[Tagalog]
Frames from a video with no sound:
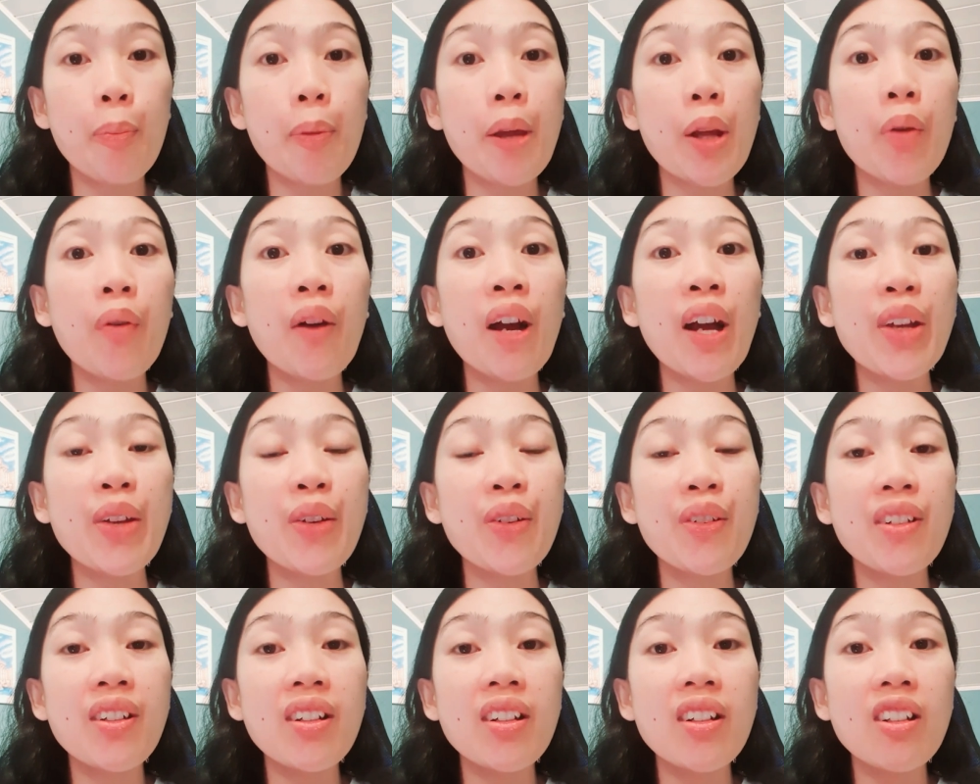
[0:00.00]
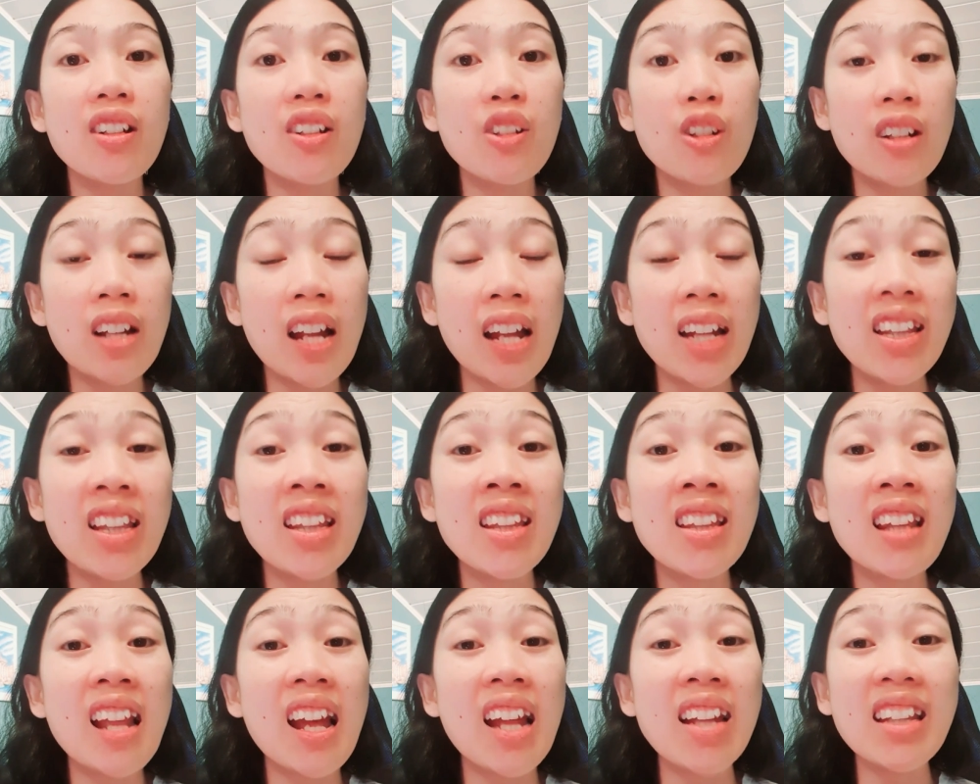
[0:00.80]
pero ngayon nan
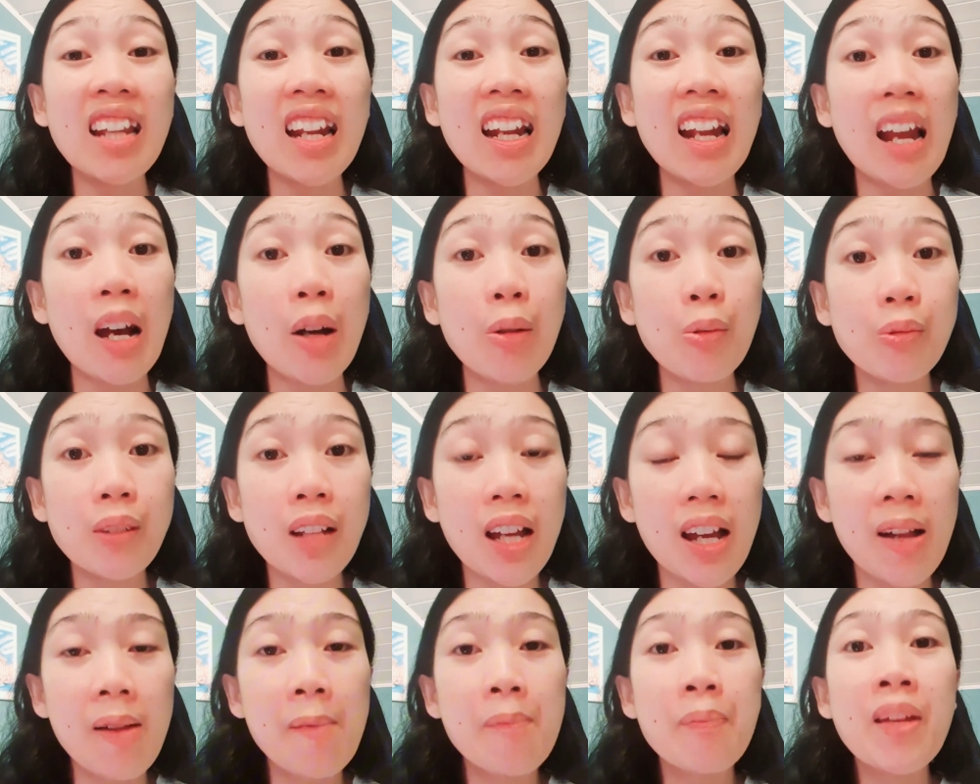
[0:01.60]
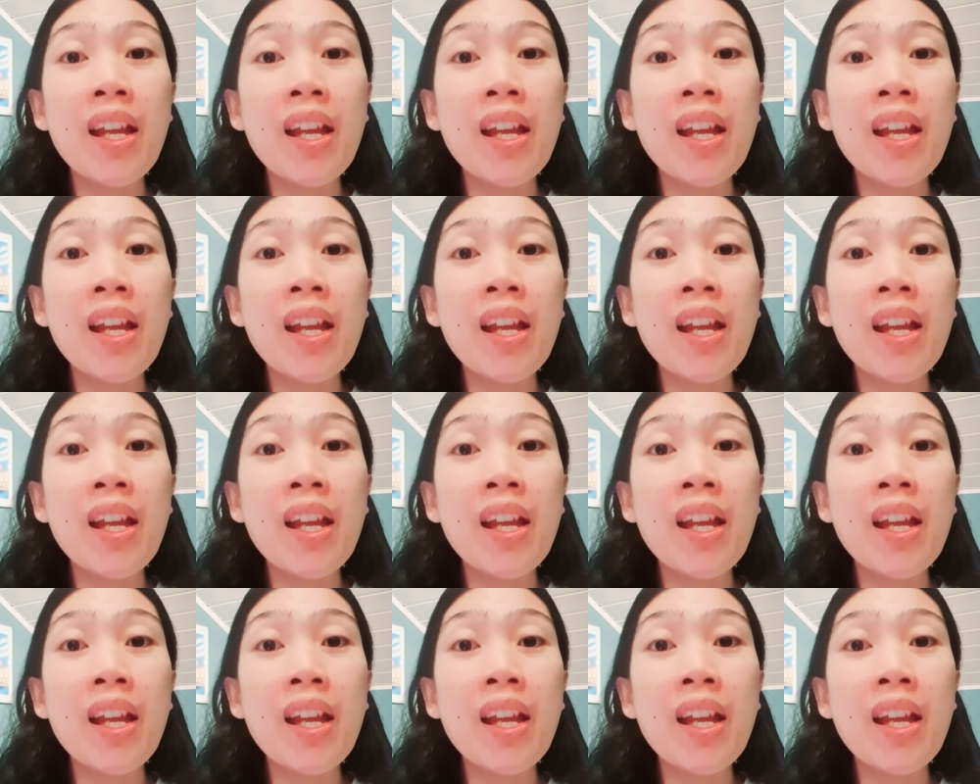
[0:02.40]
nanilaw na.